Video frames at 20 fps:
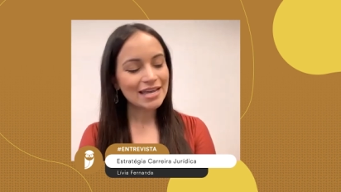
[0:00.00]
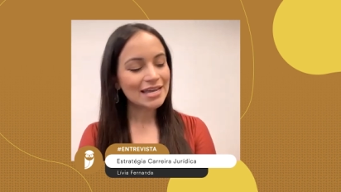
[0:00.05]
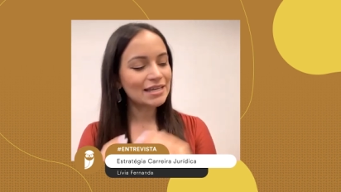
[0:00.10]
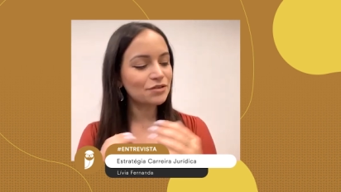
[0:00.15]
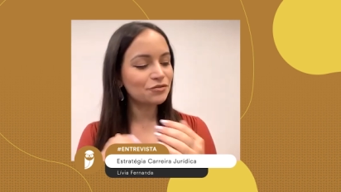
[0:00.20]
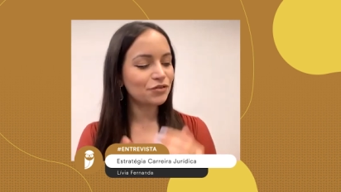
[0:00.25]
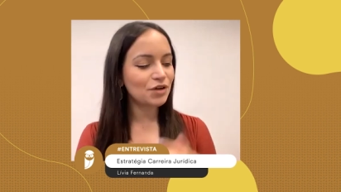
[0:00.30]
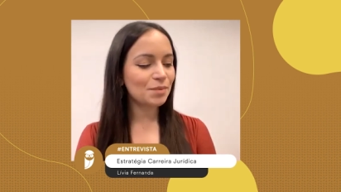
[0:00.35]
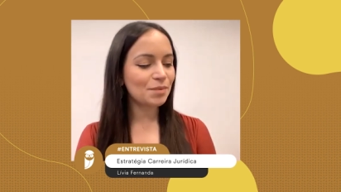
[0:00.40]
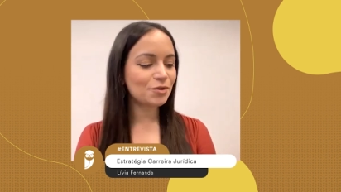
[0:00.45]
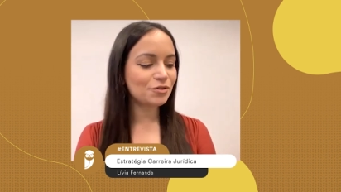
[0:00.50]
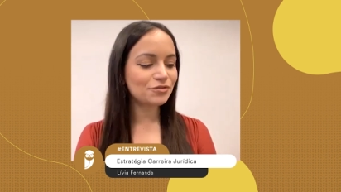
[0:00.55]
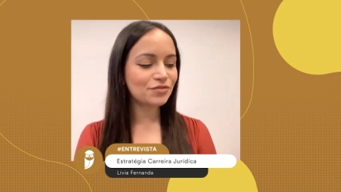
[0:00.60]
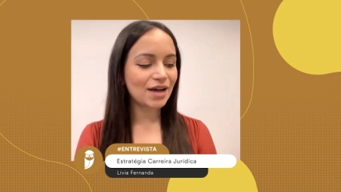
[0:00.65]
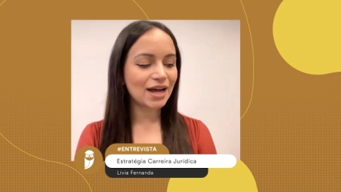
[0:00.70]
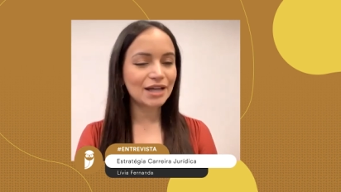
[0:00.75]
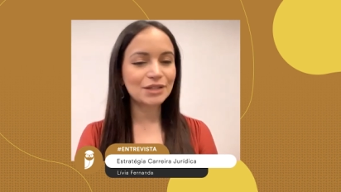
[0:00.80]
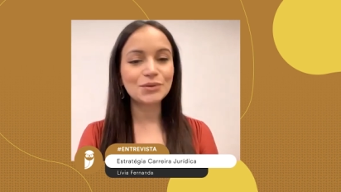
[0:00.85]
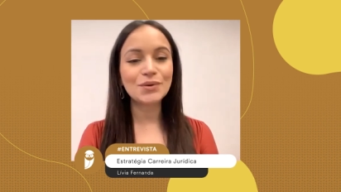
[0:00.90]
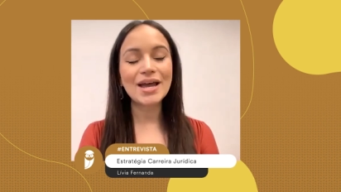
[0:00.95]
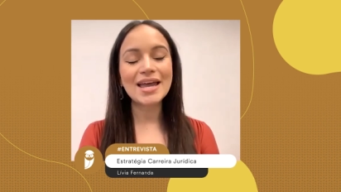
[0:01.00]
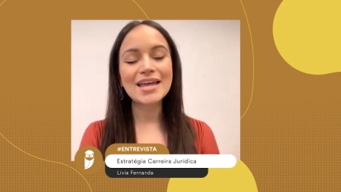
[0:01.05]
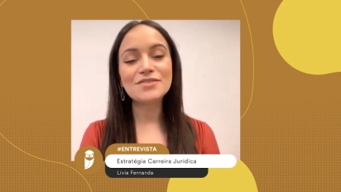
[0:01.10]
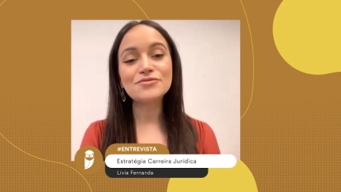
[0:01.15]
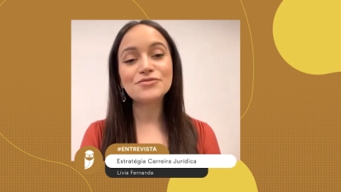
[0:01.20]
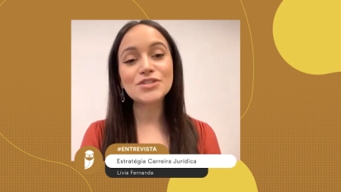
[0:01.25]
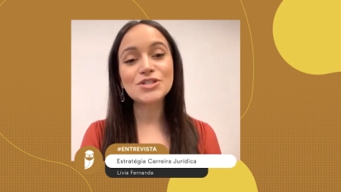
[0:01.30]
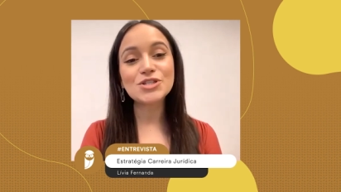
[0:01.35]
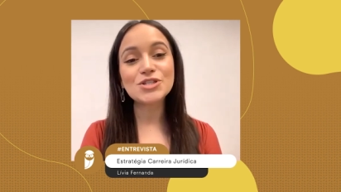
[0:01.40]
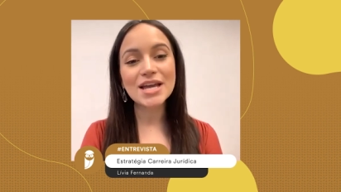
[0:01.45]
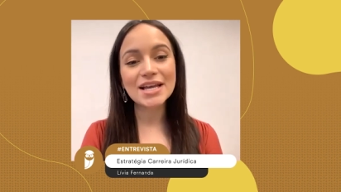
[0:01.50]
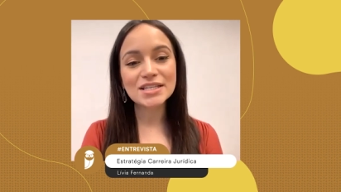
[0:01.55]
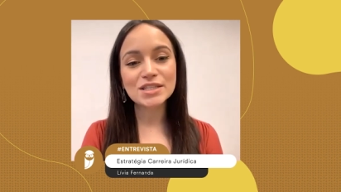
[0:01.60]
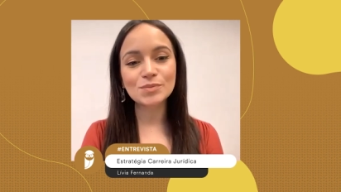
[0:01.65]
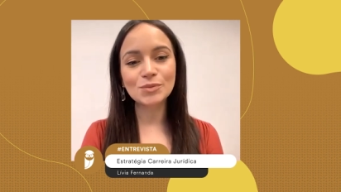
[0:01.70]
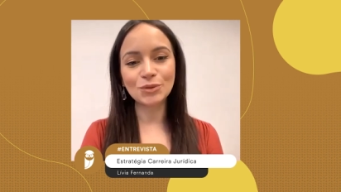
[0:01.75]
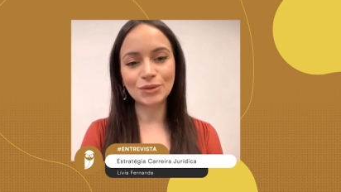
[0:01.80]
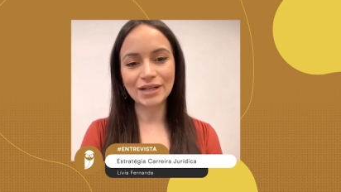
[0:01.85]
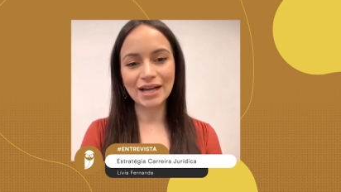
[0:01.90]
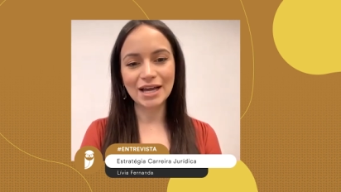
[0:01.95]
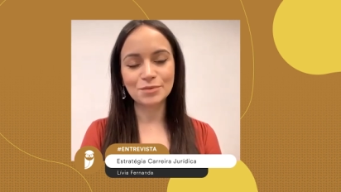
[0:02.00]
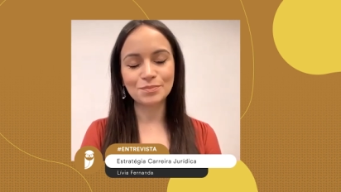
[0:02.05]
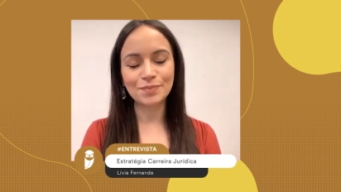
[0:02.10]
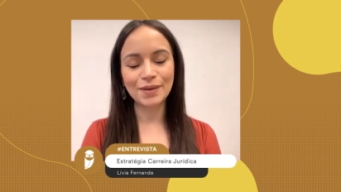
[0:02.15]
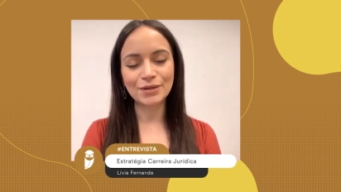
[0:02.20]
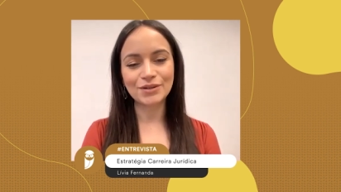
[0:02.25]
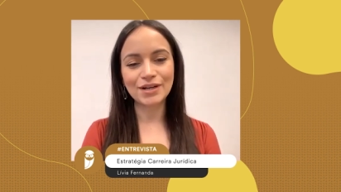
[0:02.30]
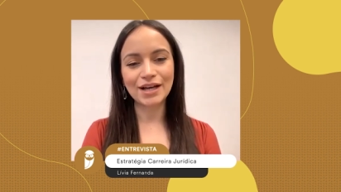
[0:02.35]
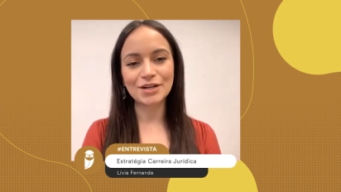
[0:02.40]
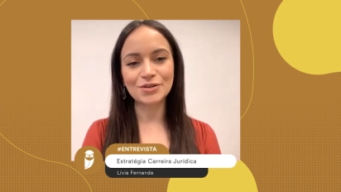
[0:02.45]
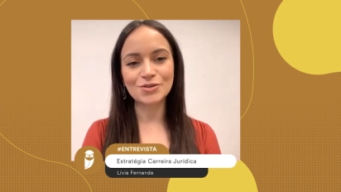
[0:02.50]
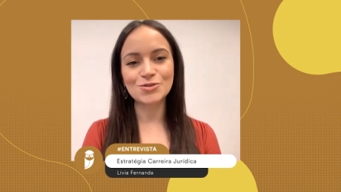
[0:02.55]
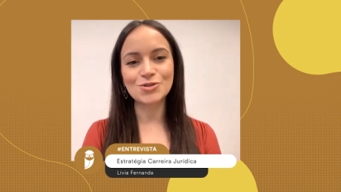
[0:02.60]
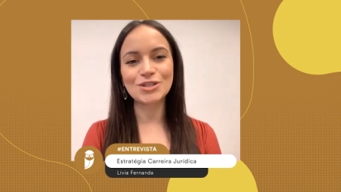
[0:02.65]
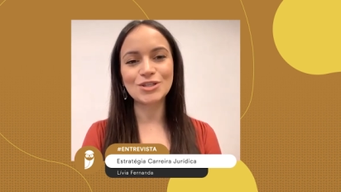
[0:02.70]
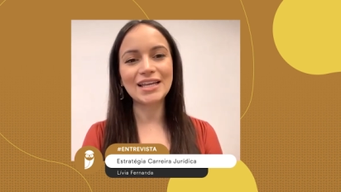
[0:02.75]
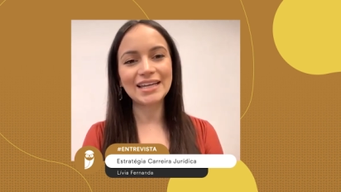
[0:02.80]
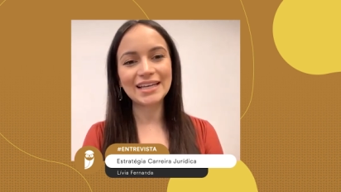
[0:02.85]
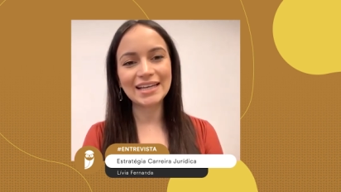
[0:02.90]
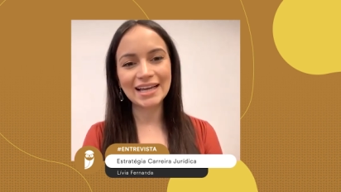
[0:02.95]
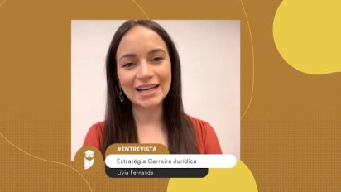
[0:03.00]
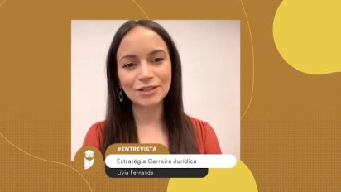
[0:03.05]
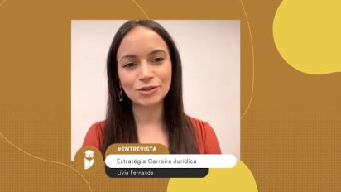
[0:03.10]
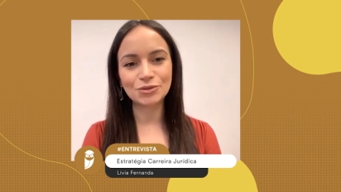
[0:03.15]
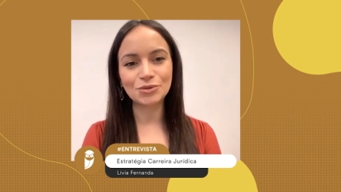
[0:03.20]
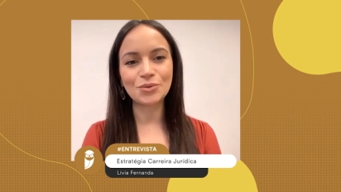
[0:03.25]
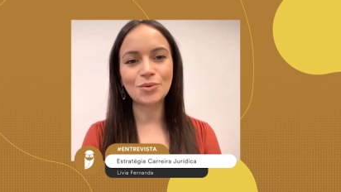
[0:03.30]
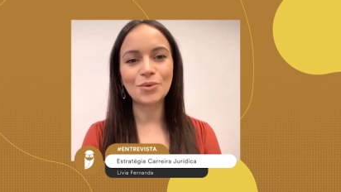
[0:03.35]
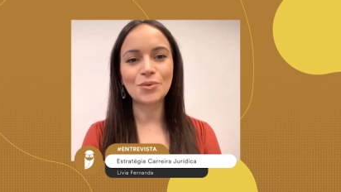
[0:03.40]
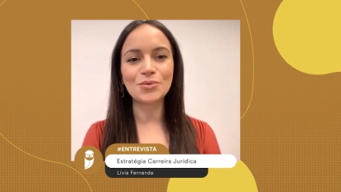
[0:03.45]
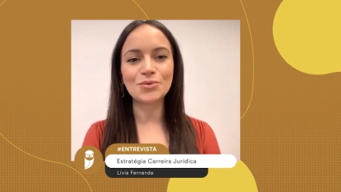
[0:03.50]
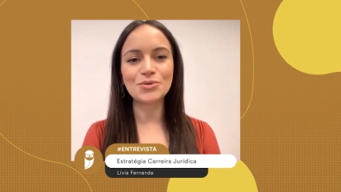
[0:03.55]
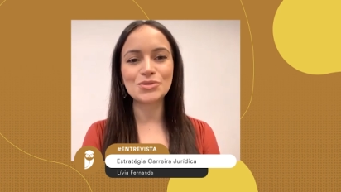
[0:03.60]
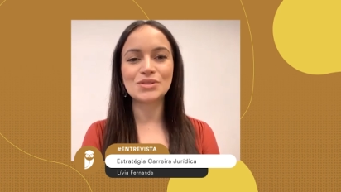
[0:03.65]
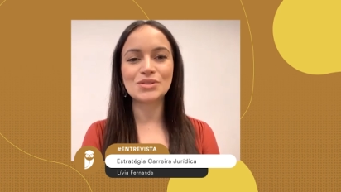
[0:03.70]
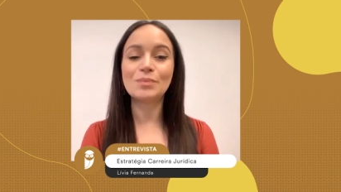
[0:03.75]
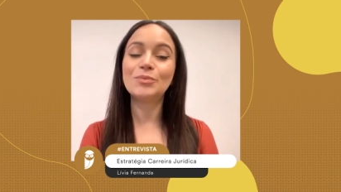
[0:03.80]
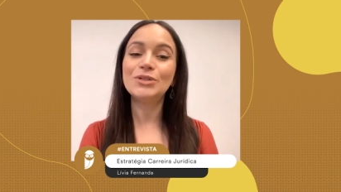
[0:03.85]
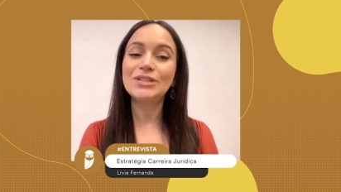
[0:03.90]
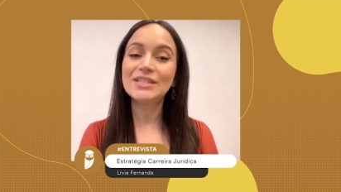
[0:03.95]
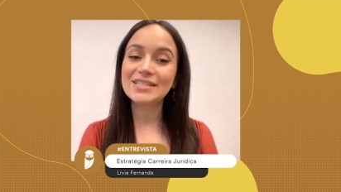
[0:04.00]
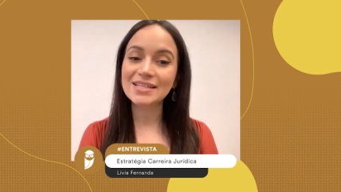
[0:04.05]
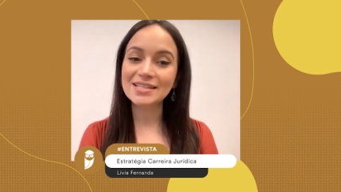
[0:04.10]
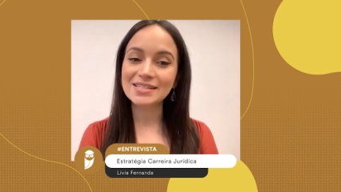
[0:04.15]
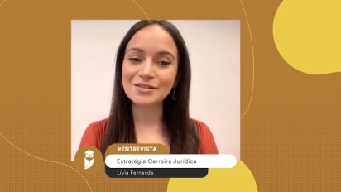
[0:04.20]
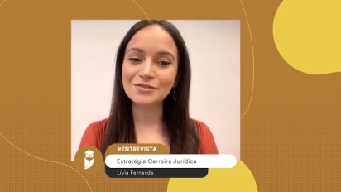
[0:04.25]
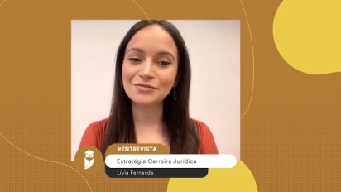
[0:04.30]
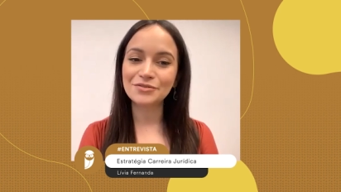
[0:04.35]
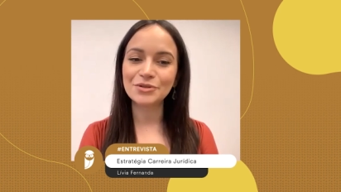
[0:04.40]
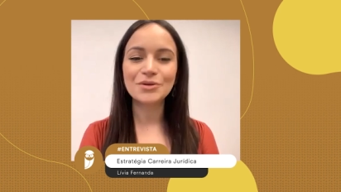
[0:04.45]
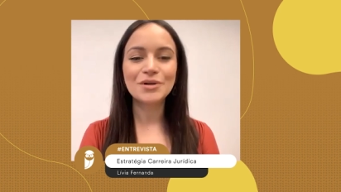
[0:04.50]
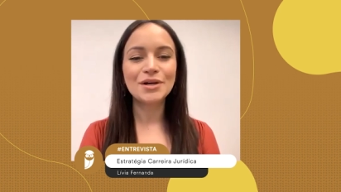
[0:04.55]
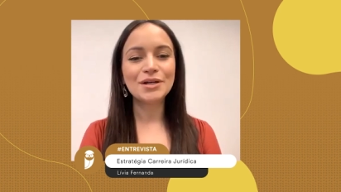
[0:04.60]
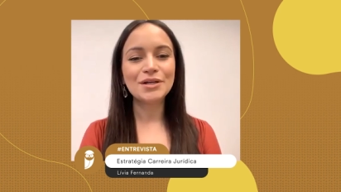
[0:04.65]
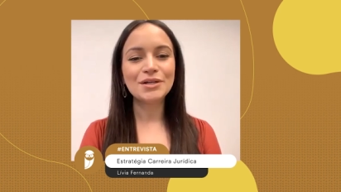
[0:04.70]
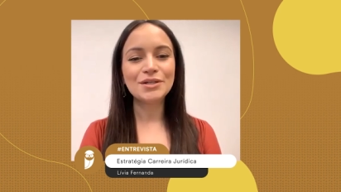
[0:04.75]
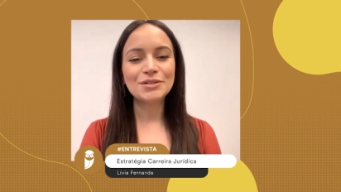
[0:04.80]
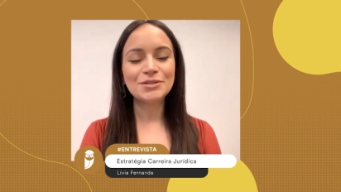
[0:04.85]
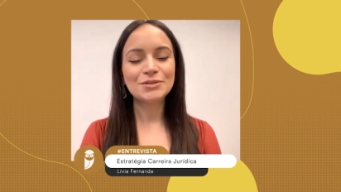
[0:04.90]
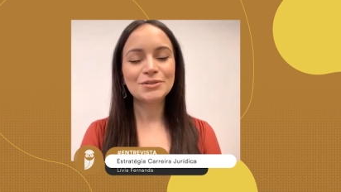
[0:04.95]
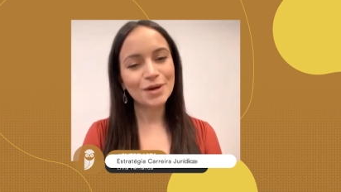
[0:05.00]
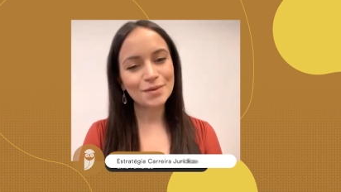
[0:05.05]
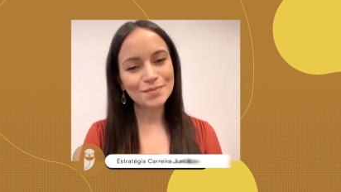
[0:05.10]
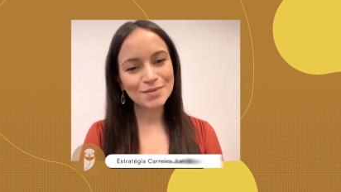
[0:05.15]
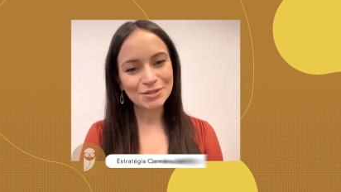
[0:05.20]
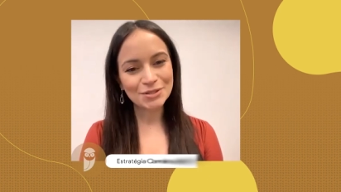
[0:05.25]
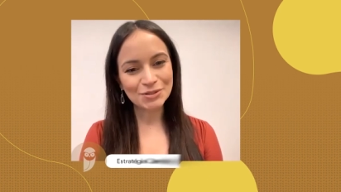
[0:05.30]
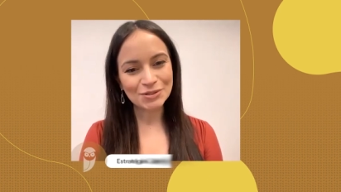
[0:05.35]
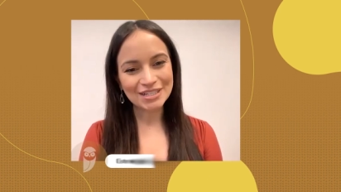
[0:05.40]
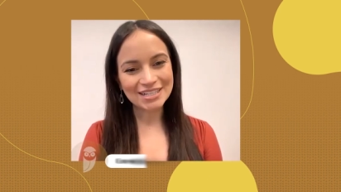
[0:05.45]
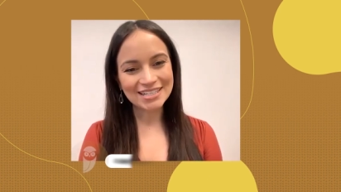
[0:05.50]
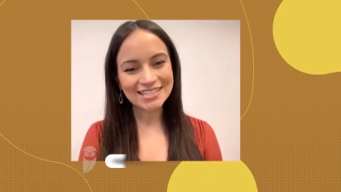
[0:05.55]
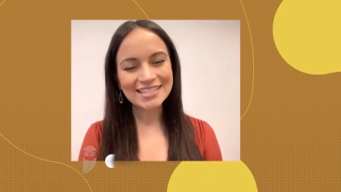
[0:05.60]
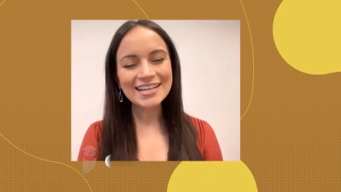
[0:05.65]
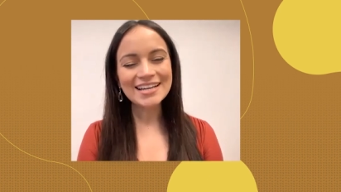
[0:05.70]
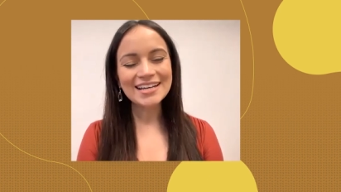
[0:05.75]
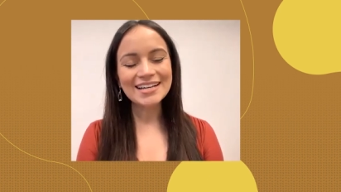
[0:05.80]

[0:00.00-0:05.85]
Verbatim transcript: que foi aprovado em vigésimo lugar para o cargo de delegado do concurso da Polícia Civil do Amazonas.